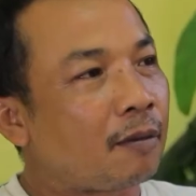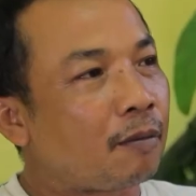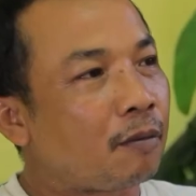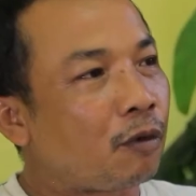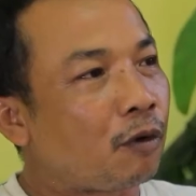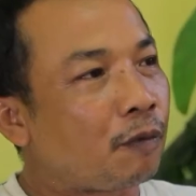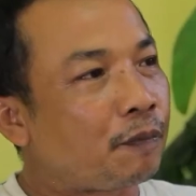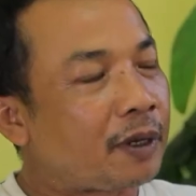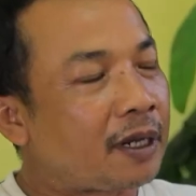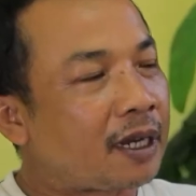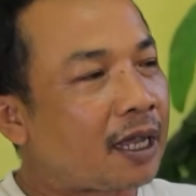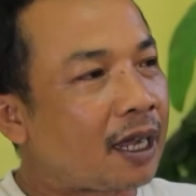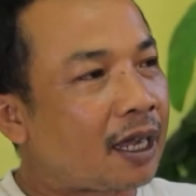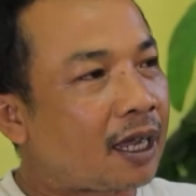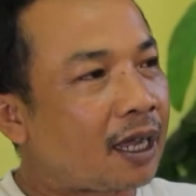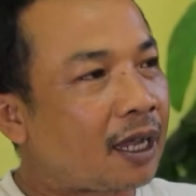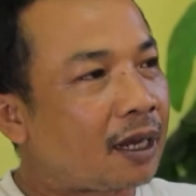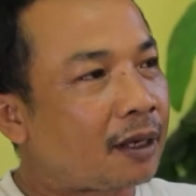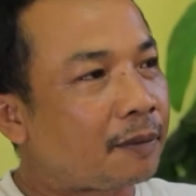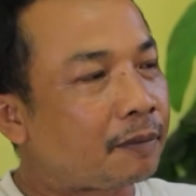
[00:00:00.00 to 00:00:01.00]
mau
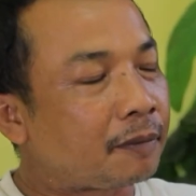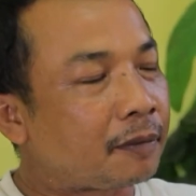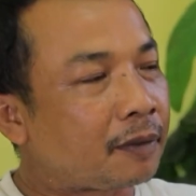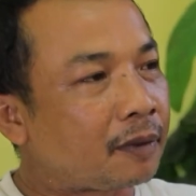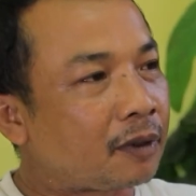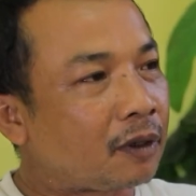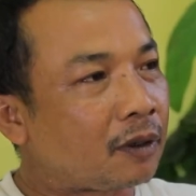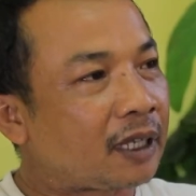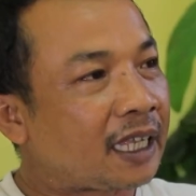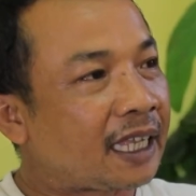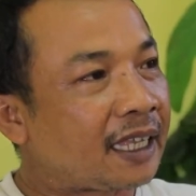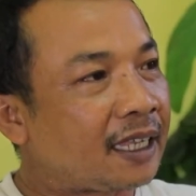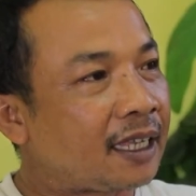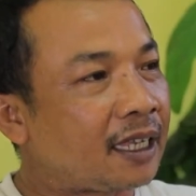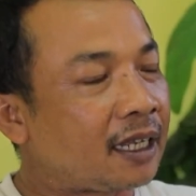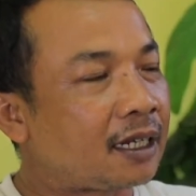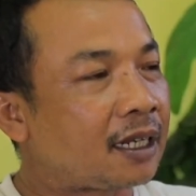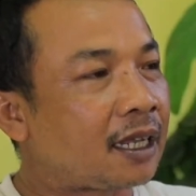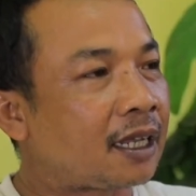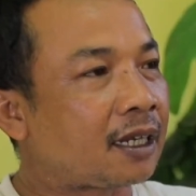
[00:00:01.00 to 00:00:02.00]
pindahkan
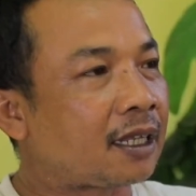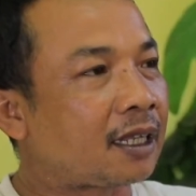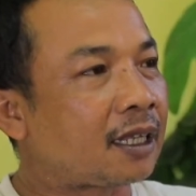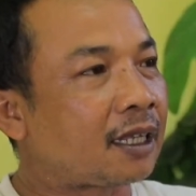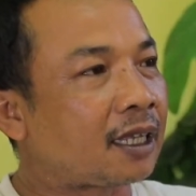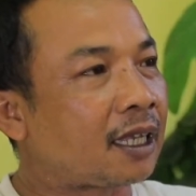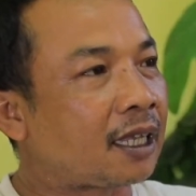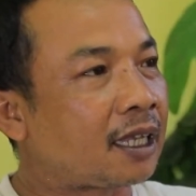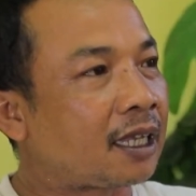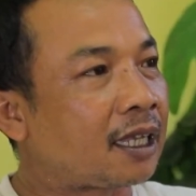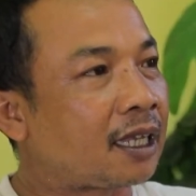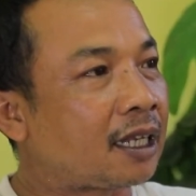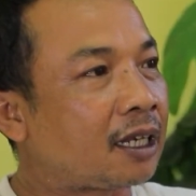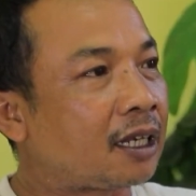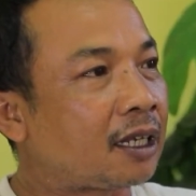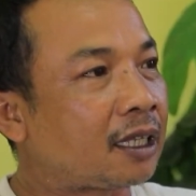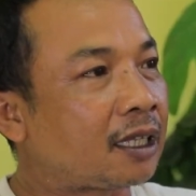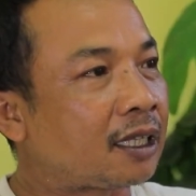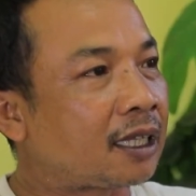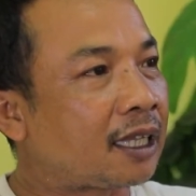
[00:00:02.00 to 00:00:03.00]
gigi dari gigi